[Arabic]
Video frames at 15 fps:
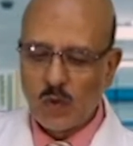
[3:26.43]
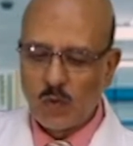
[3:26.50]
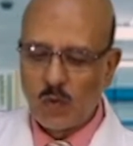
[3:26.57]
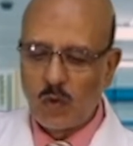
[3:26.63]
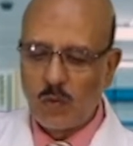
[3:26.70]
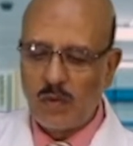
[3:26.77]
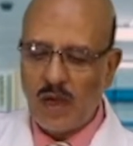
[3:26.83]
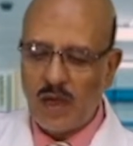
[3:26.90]

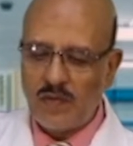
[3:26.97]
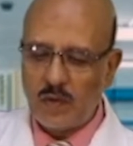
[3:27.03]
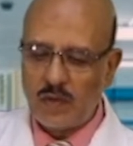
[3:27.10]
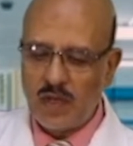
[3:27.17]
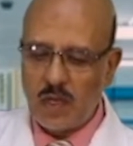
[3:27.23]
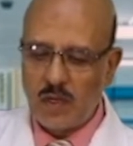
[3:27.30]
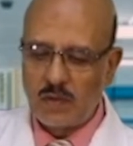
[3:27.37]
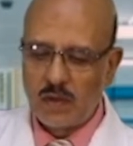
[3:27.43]

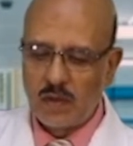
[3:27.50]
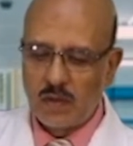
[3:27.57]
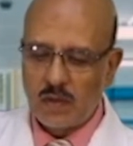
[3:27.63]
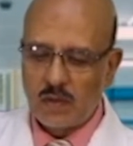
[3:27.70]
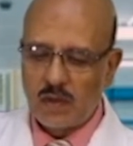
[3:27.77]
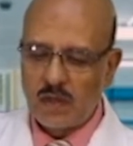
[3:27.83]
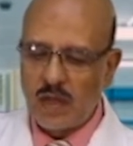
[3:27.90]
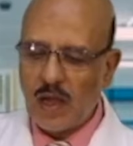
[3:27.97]
وبعدين
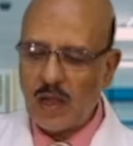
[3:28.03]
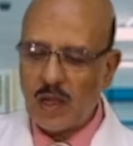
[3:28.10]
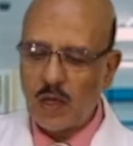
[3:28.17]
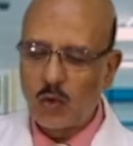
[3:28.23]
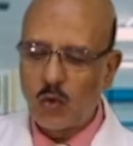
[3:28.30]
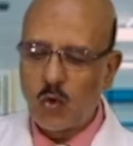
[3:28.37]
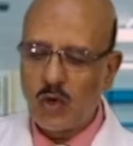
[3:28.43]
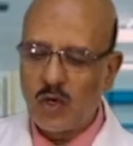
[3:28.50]

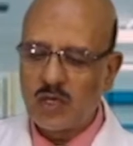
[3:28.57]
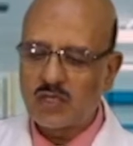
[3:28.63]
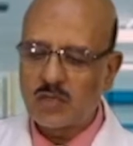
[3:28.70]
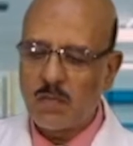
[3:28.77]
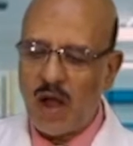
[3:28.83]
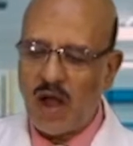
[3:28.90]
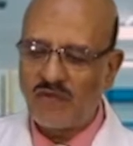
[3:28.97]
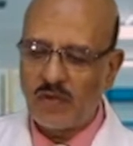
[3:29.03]
تدخل كل
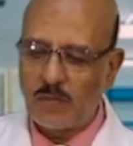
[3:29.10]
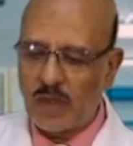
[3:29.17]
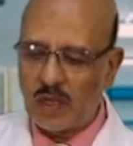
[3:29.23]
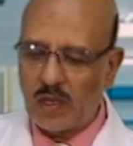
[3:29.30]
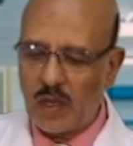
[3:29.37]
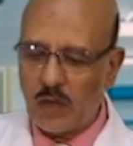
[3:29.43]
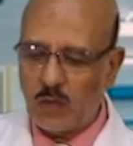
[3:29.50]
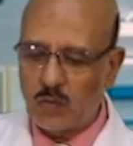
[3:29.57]
صباع في
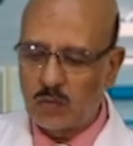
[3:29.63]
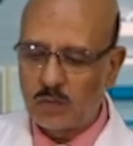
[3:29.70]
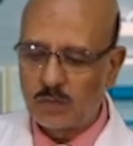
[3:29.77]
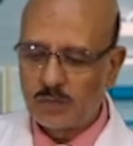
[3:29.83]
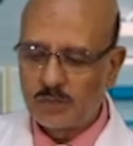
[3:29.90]
مكانه